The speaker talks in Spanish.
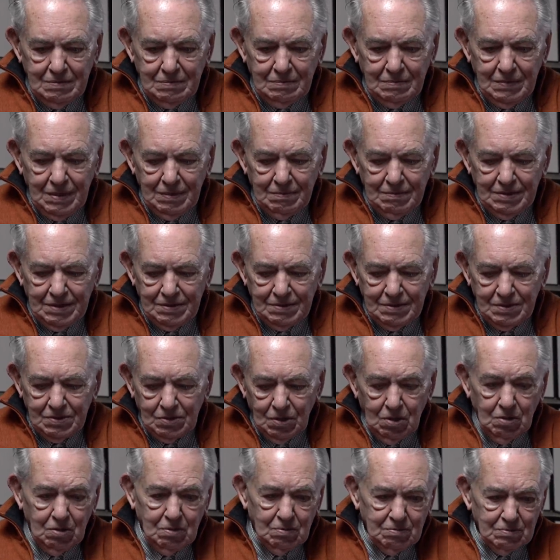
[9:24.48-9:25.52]
me
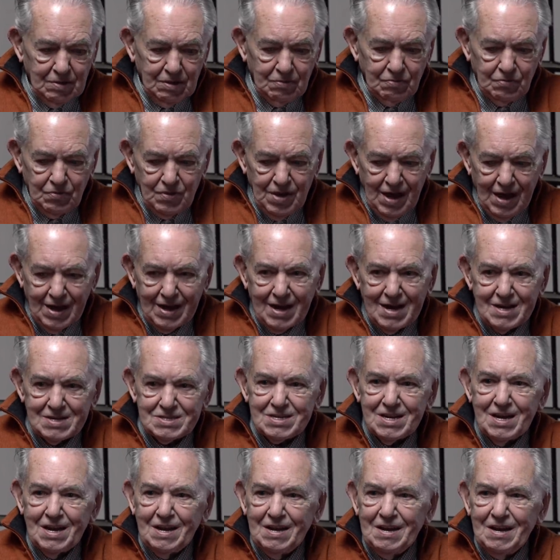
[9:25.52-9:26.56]
vendó, me fui a
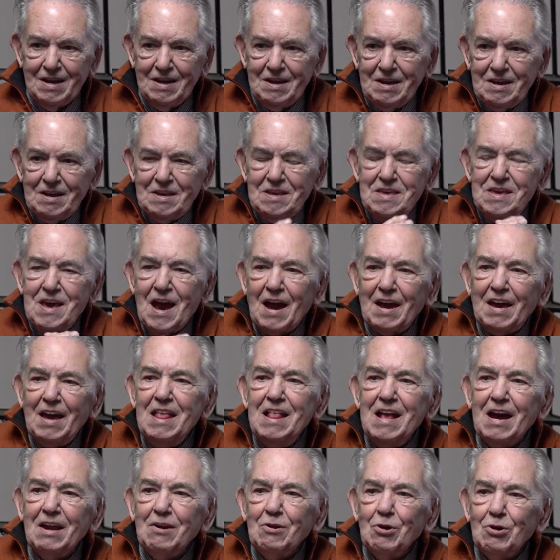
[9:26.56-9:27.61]
casa y
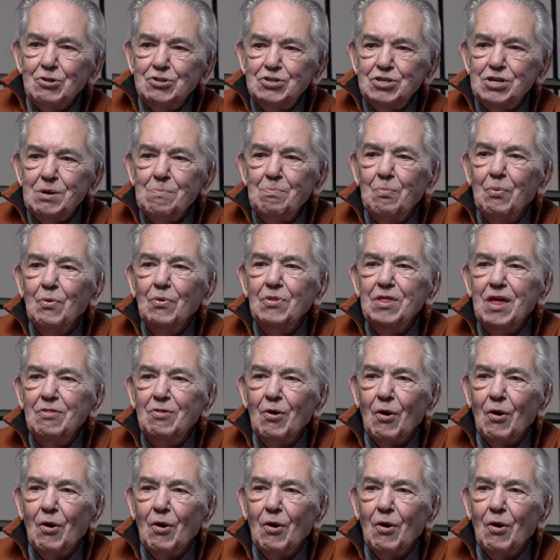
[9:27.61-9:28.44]
aquella noche pude